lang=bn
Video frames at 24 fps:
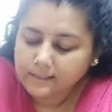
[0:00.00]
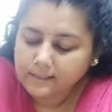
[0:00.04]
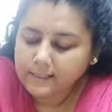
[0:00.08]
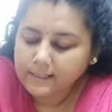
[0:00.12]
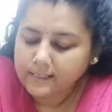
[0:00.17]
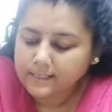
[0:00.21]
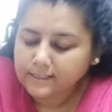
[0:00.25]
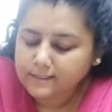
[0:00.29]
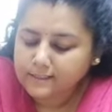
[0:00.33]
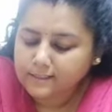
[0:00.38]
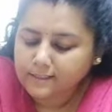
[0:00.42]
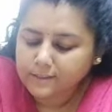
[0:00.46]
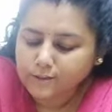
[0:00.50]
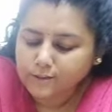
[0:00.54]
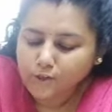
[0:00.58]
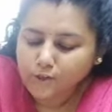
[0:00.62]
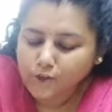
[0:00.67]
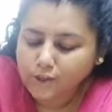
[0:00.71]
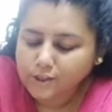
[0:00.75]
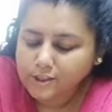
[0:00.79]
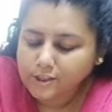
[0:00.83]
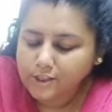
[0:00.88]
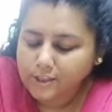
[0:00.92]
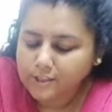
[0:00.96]
দেখতে তো
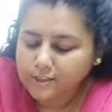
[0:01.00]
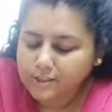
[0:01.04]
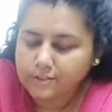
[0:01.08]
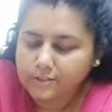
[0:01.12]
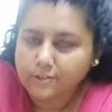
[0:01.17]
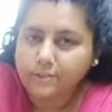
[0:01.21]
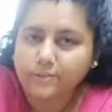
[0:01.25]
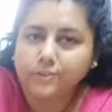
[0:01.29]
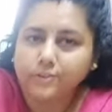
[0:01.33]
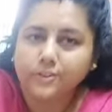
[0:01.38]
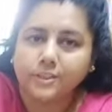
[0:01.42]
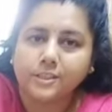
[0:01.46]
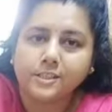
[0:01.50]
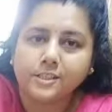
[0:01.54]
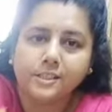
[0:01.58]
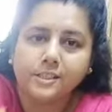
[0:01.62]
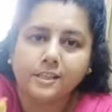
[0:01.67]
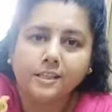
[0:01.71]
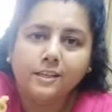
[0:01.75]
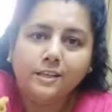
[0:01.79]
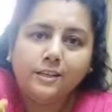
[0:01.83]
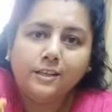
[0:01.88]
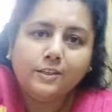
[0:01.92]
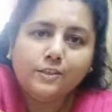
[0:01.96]
অসাধারণ
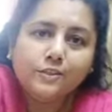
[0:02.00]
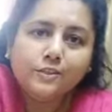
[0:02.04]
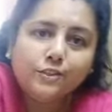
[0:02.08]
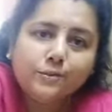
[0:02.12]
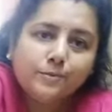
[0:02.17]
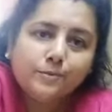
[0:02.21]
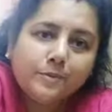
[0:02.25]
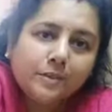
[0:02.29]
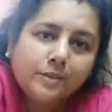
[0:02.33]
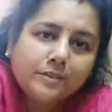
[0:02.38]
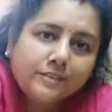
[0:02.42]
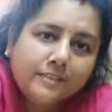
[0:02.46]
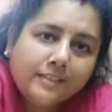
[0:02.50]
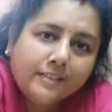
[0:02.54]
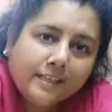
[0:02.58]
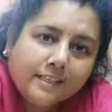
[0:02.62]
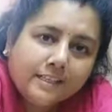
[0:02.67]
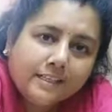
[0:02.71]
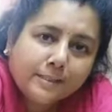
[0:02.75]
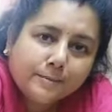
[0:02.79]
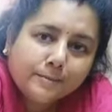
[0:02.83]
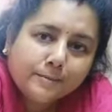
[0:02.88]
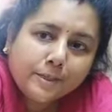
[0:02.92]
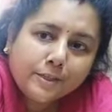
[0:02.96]
হয়েছে তোমরাও
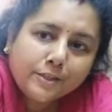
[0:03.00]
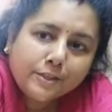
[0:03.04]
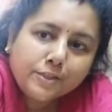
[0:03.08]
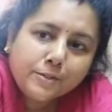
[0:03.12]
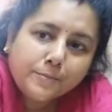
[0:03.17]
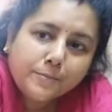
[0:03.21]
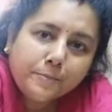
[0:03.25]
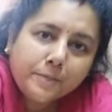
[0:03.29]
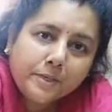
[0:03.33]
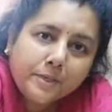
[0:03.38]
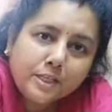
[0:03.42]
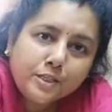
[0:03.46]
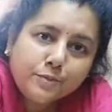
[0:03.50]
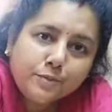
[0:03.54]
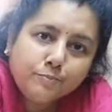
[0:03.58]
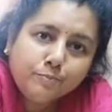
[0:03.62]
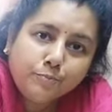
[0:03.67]
দেখতে পাচ্ছ বেশ